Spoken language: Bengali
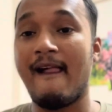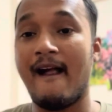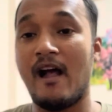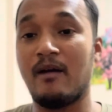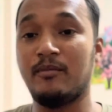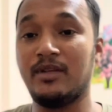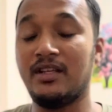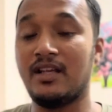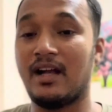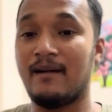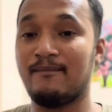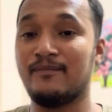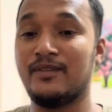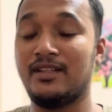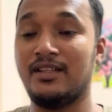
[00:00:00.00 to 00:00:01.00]
আমি
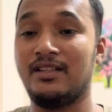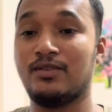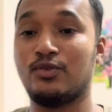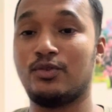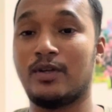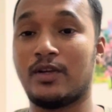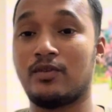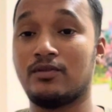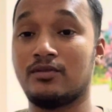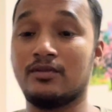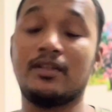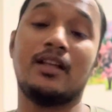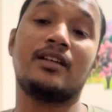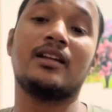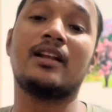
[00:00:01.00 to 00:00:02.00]
আপনি তো এখন
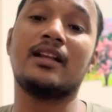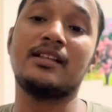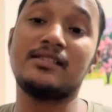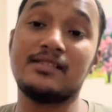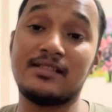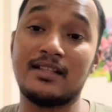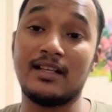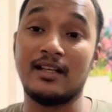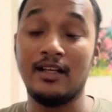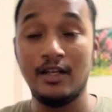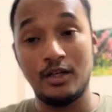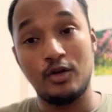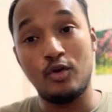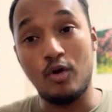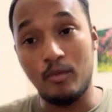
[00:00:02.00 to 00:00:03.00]
এটার এগেনস্টে
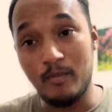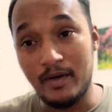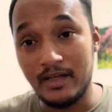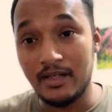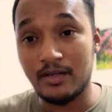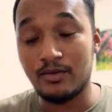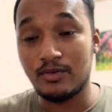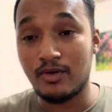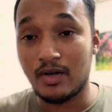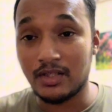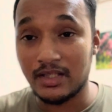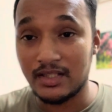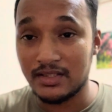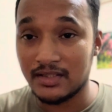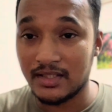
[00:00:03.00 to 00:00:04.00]
গভর্নমেন্টের কোনো
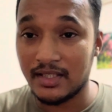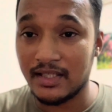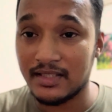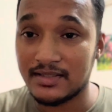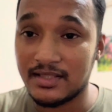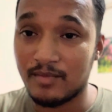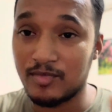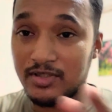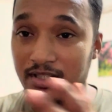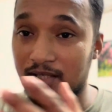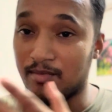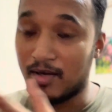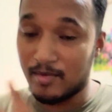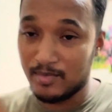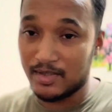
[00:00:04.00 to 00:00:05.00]
অর্গানাইজেশনের এগেনস্টে আমরা যাই
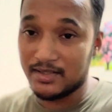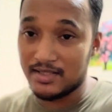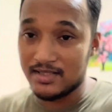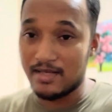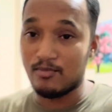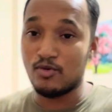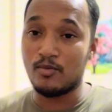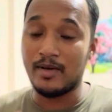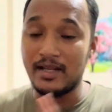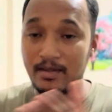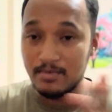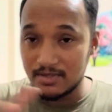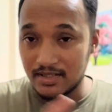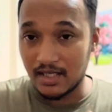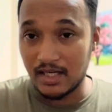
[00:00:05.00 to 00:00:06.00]
মামলাতে যাবো বা এই
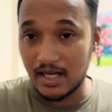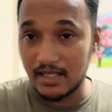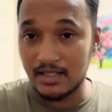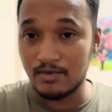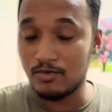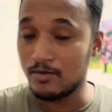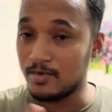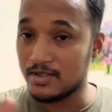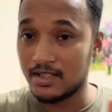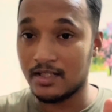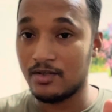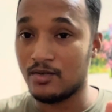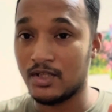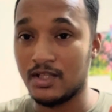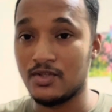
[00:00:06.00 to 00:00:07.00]
বিচার কারে দিব এই বিচার
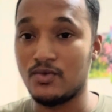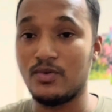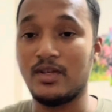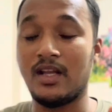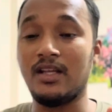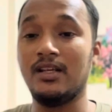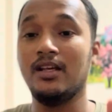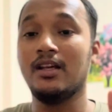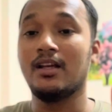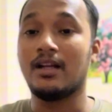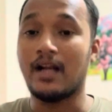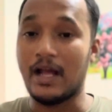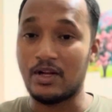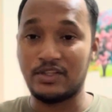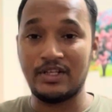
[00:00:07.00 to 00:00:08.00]
দেওয়ার কিছুই নাই
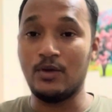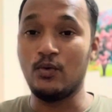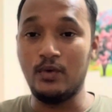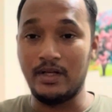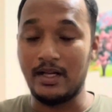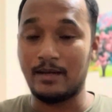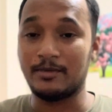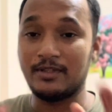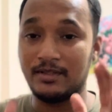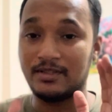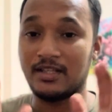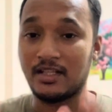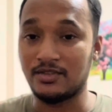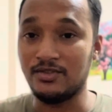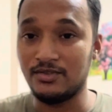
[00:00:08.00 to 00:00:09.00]
আর কেউ নেই আমাদের
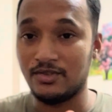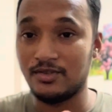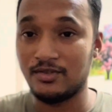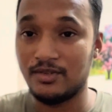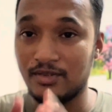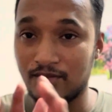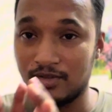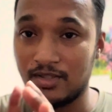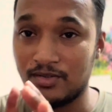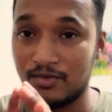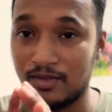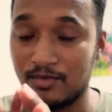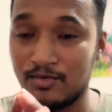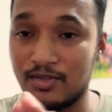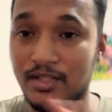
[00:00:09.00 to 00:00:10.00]
সাধারণ জনগণের কথা
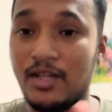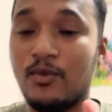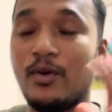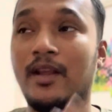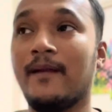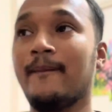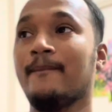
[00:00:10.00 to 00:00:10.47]
শোনার মতো কেউ নেই